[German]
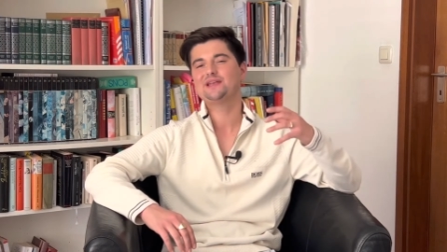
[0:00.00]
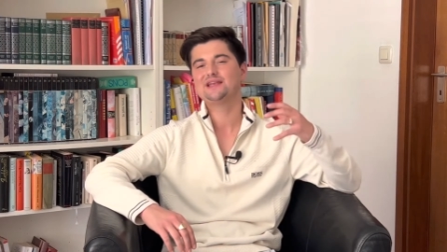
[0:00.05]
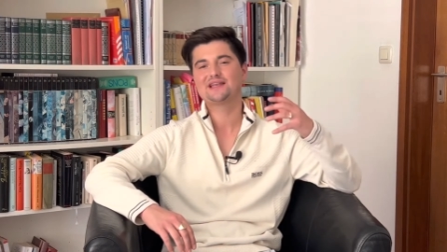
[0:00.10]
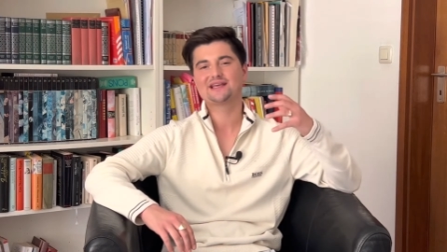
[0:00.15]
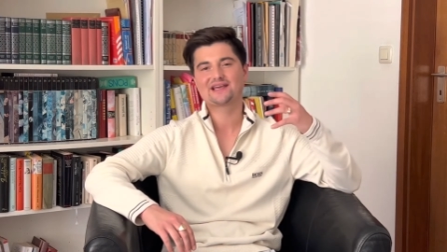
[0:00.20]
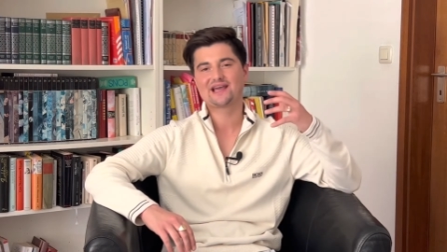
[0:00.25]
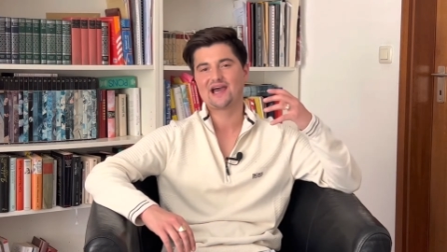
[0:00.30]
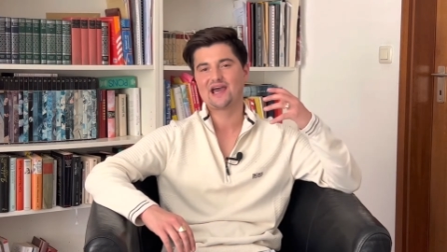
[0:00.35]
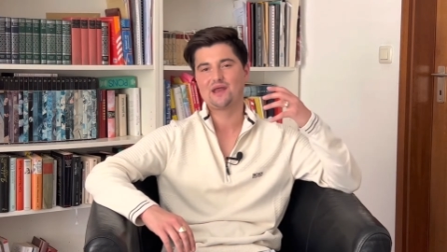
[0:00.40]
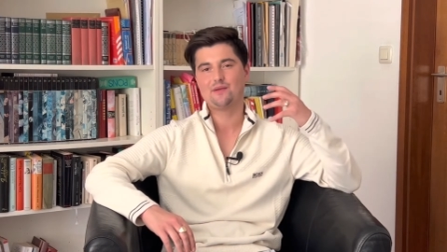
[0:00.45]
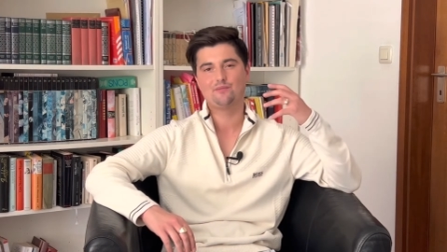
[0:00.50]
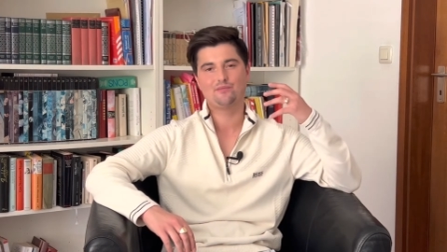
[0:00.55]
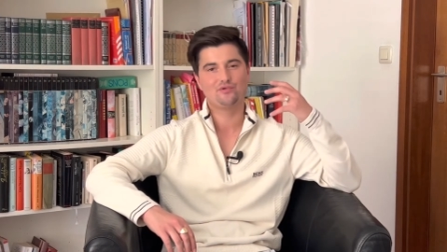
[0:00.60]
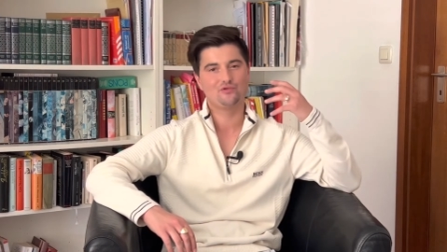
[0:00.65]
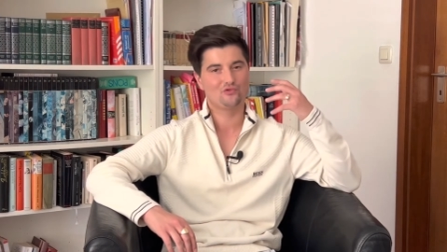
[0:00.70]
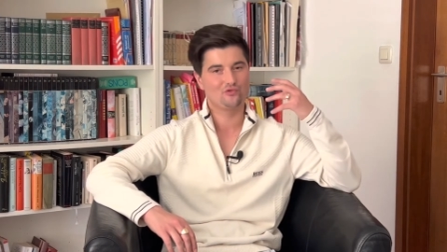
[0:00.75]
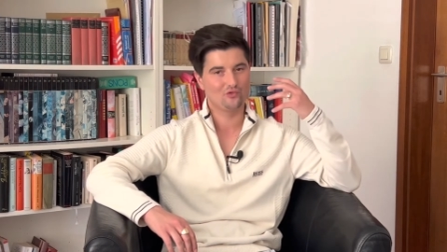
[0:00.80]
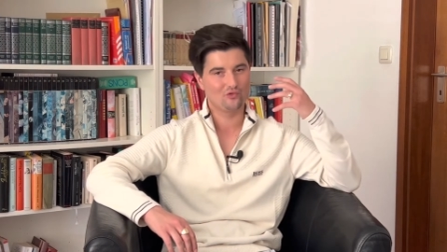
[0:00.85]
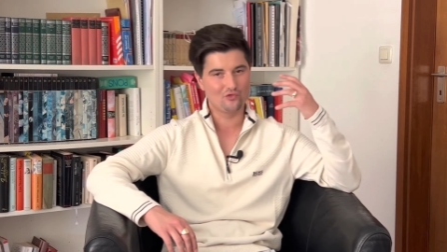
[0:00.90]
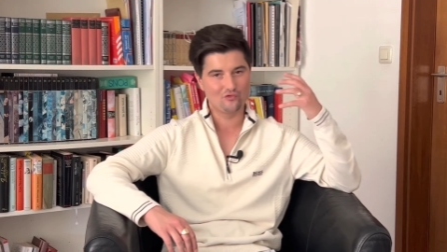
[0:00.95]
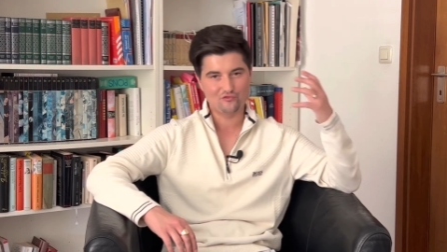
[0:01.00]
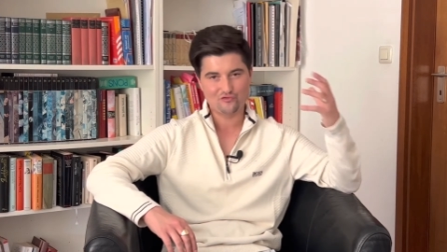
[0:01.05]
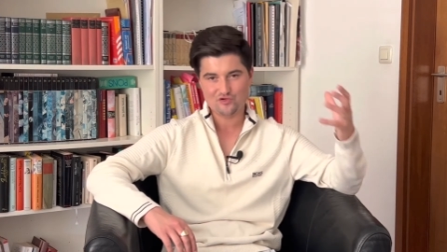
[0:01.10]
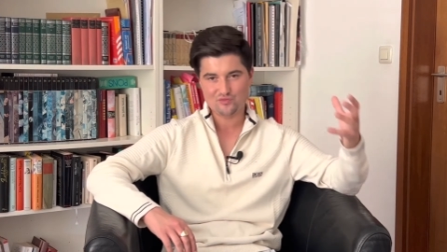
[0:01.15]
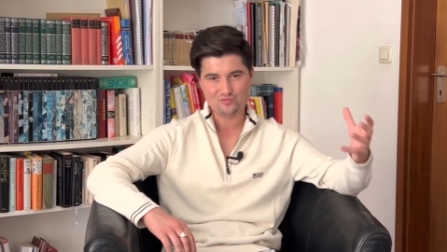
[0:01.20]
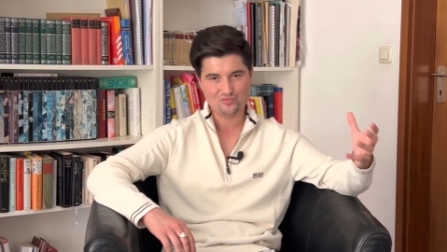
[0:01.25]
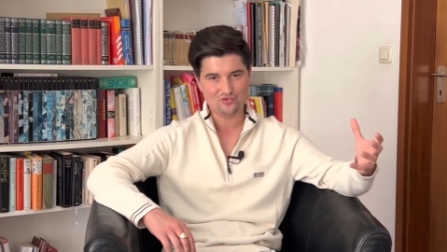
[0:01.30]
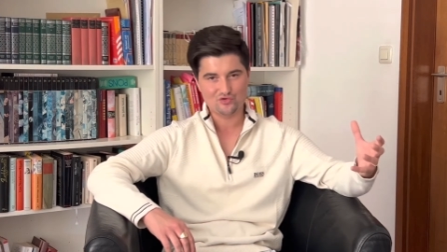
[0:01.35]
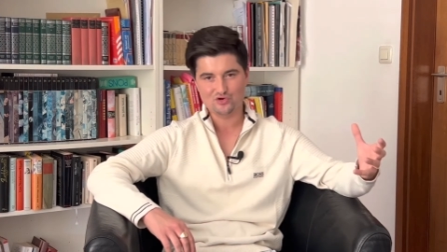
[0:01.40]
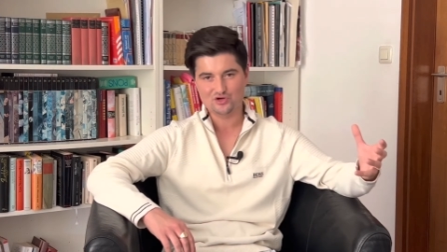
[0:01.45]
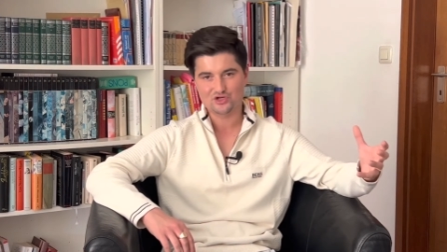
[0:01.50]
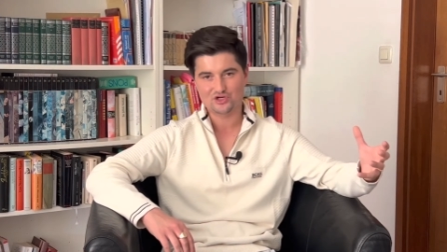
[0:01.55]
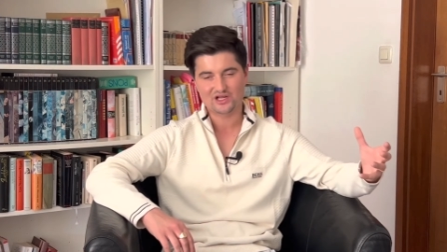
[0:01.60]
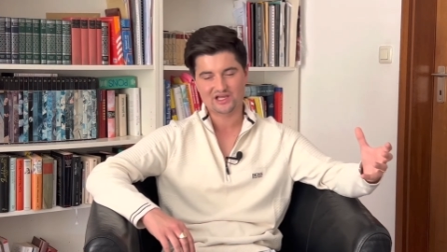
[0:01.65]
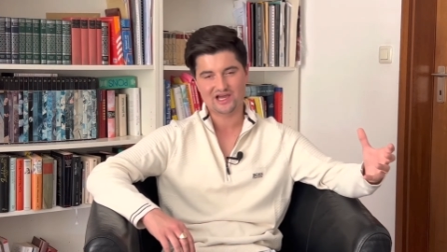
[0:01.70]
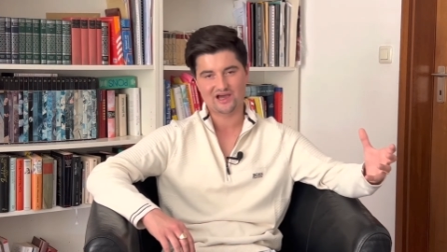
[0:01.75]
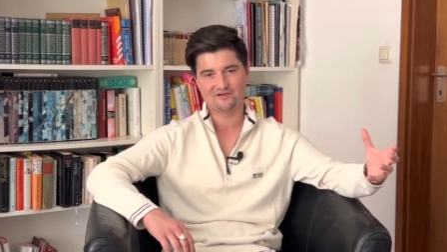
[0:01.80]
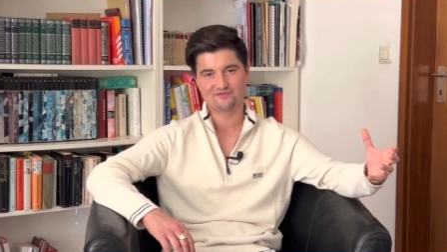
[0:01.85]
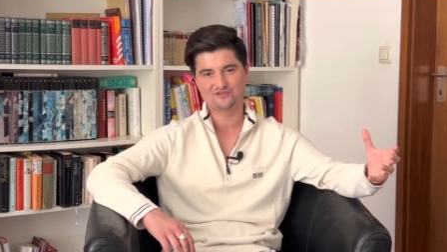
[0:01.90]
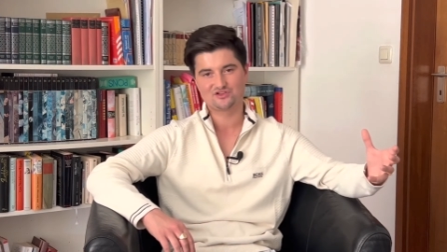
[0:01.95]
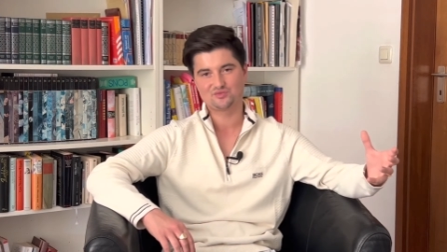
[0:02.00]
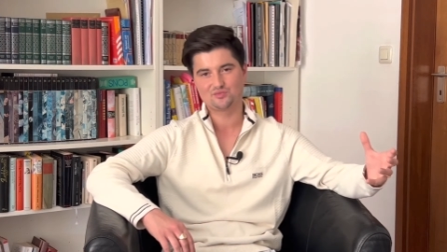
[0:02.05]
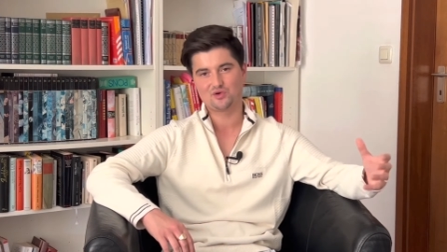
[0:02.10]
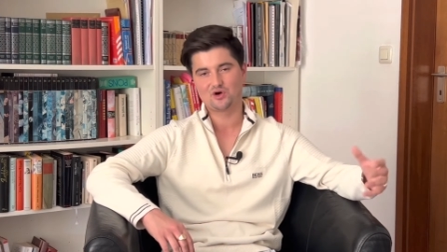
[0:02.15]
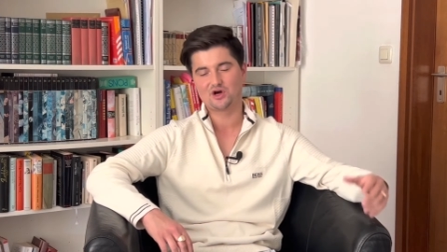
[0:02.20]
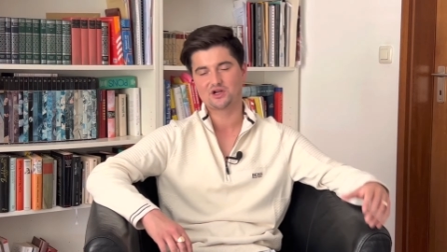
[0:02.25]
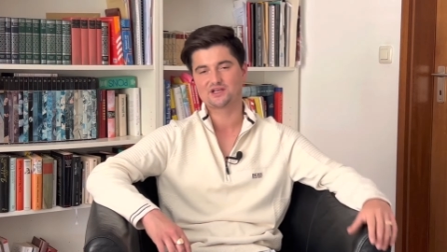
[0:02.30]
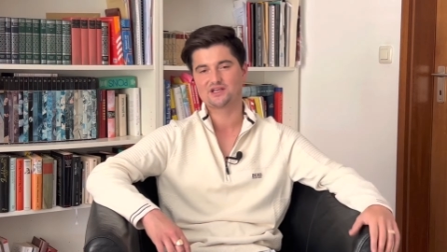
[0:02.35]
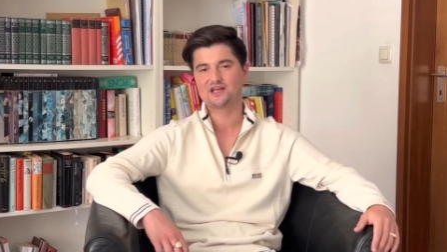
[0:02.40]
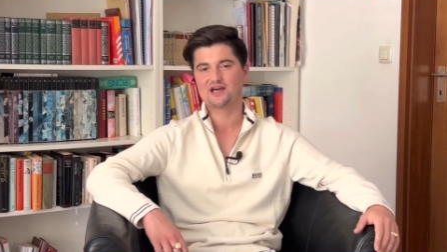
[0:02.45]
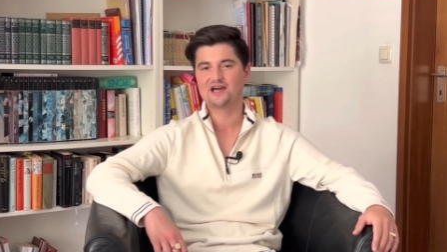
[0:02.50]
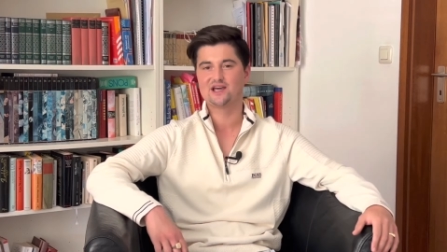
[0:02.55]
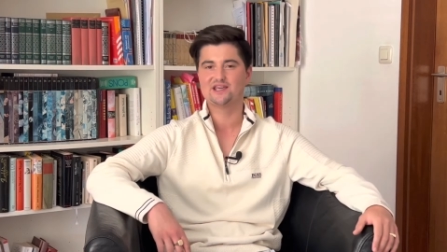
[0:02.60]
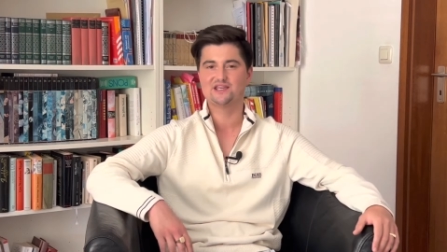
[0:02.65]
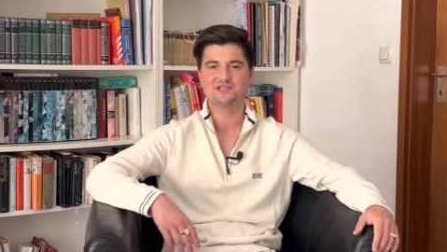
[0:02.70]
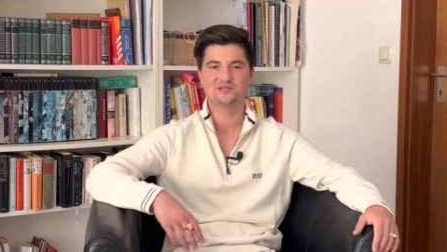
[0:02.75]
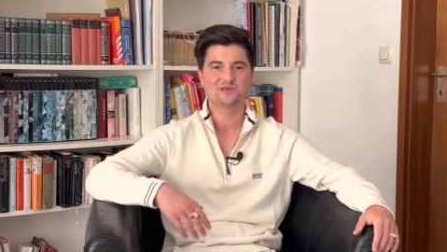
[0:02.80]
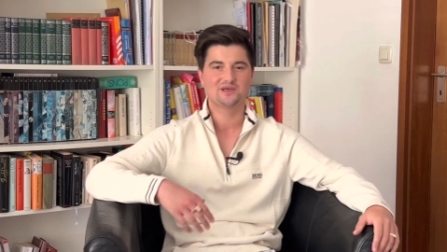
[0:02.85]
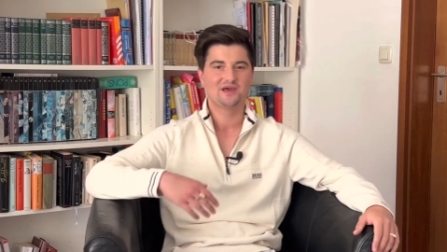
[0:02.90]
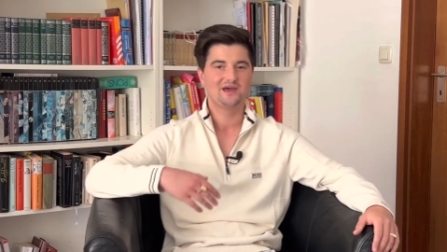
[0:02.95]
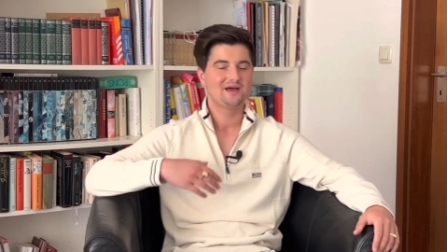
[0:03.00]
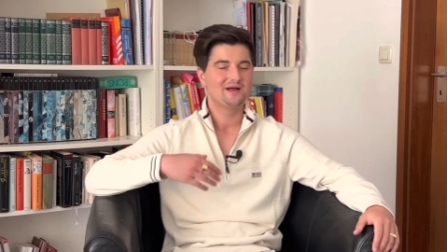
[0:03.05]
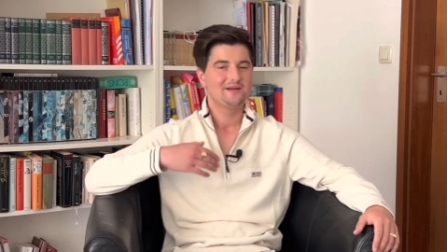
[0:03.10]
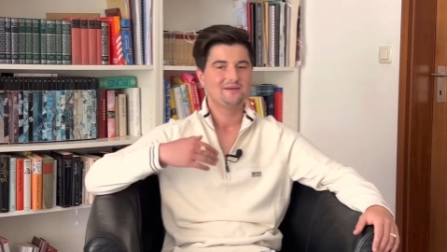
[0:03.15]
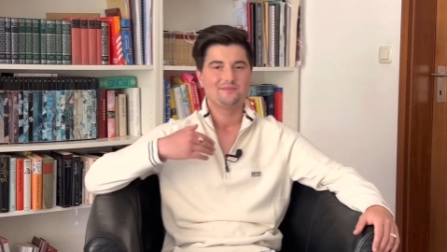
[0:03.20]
bin kein Profi-Bühnenkraftsportler, ich